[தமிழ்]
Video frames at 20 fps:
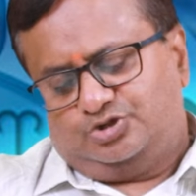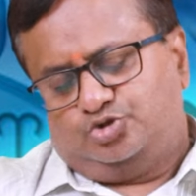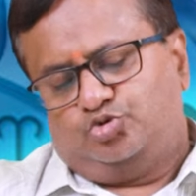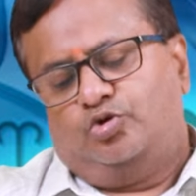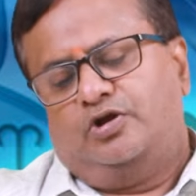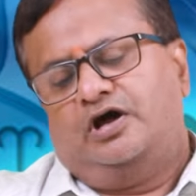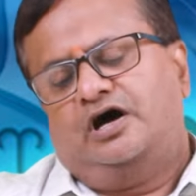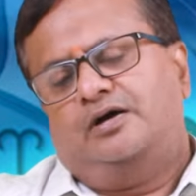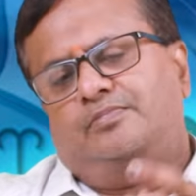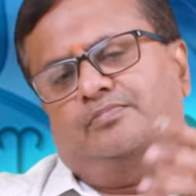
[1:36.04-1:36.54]

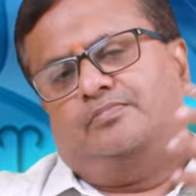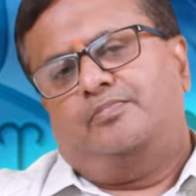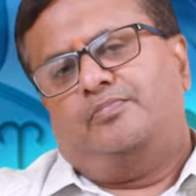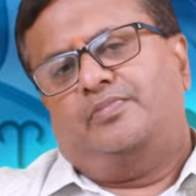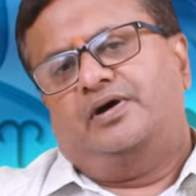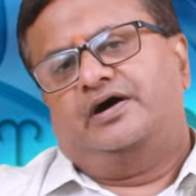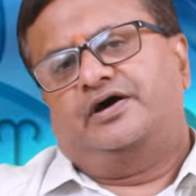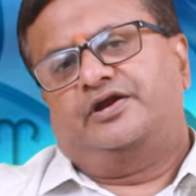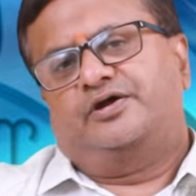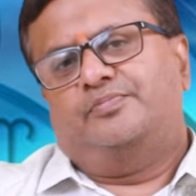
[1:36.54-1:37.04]
துலாம்
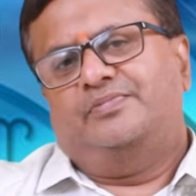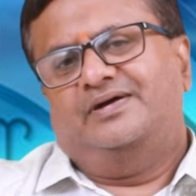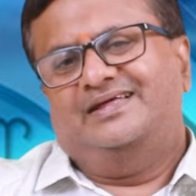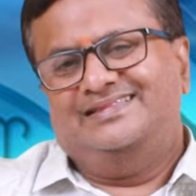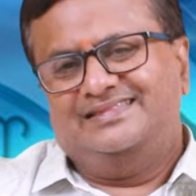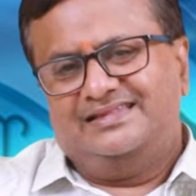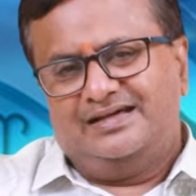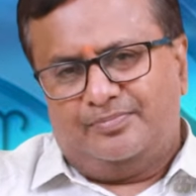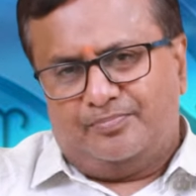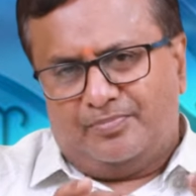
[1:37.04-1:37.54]
மகரம்
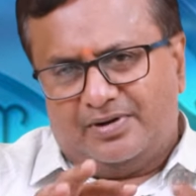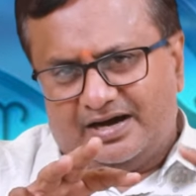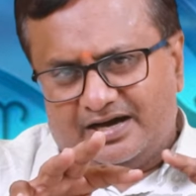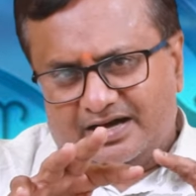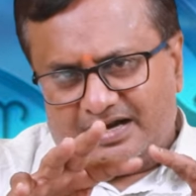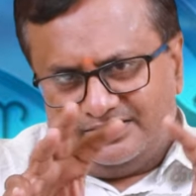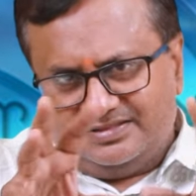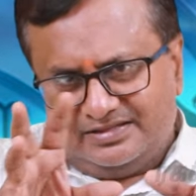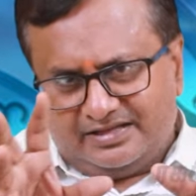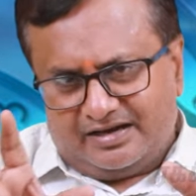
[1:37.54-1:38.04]
இந்த மக
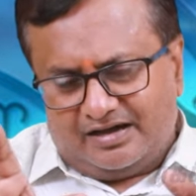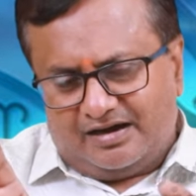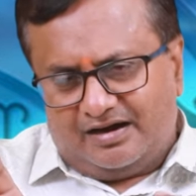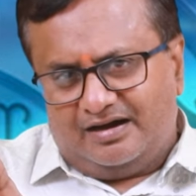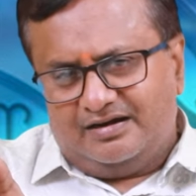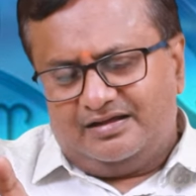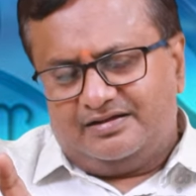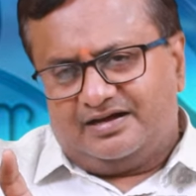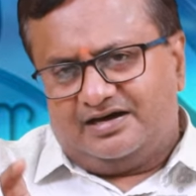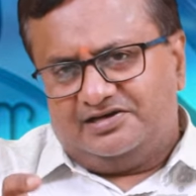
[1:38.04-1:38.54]
அந்த
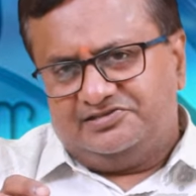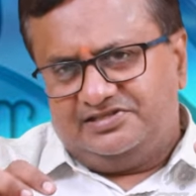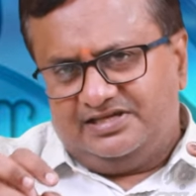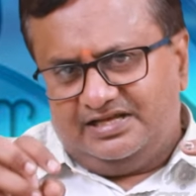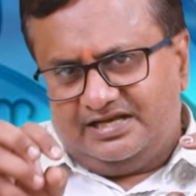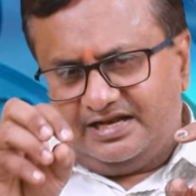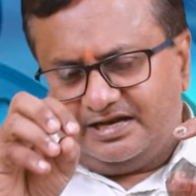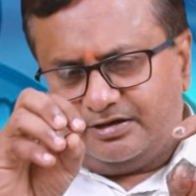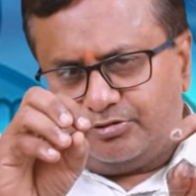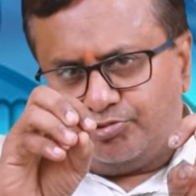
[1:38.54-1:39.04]
நாலு
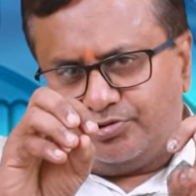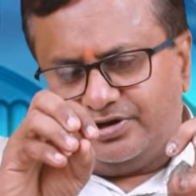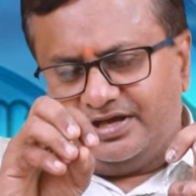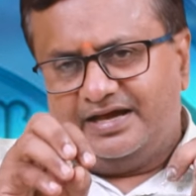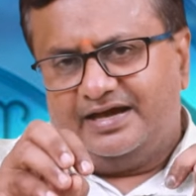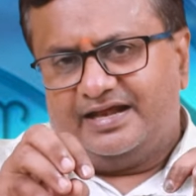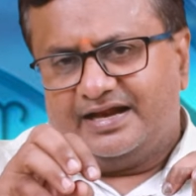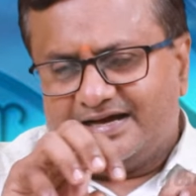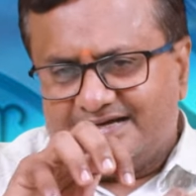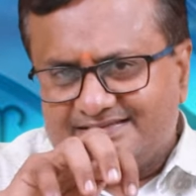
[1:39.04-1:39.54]
ராசியில் இருக்கக்கூடிய
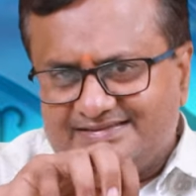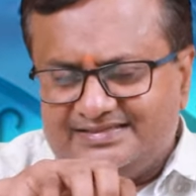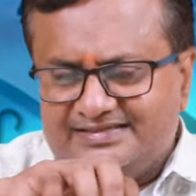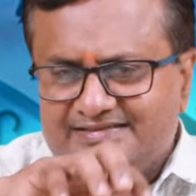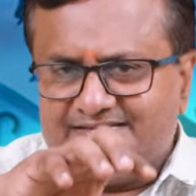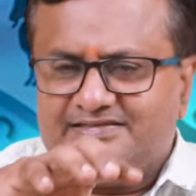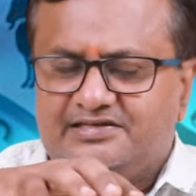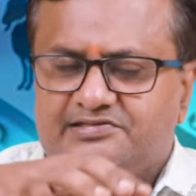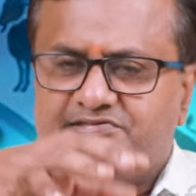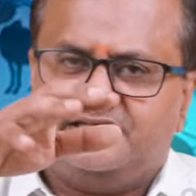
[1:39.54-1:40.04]

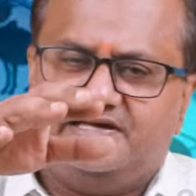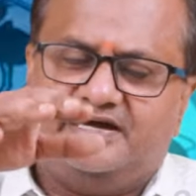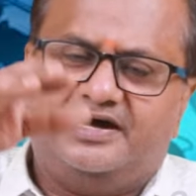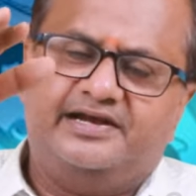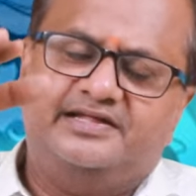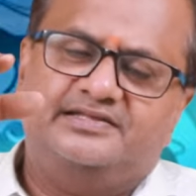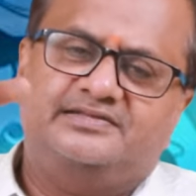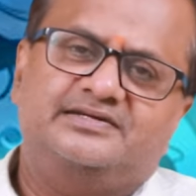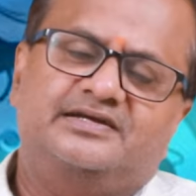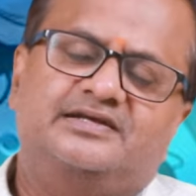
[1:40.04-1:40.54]
கிரகத்தின் திசை
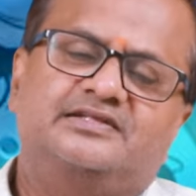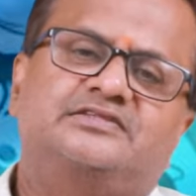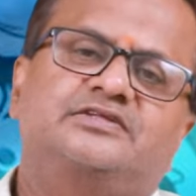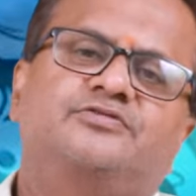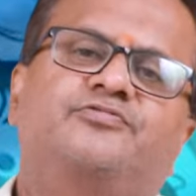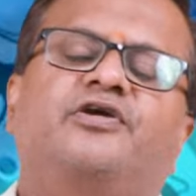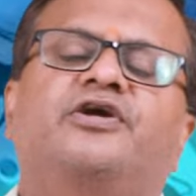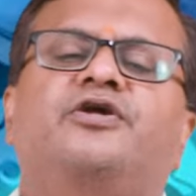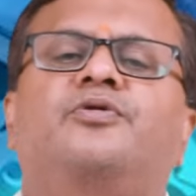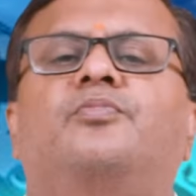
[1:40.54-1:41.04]
அடுத்தடுத்து
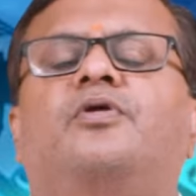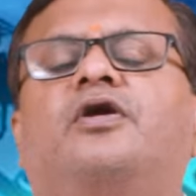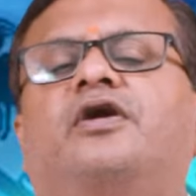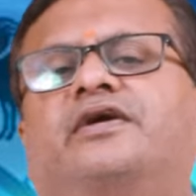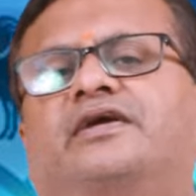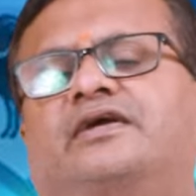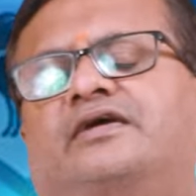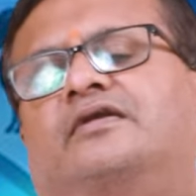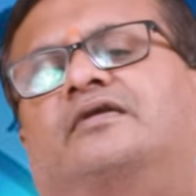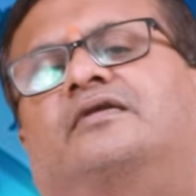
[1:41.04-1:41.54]

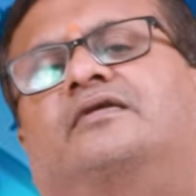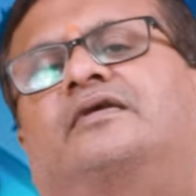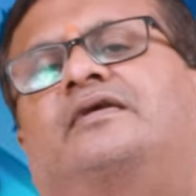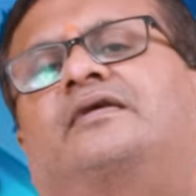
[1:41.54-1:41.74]
வருமாயின்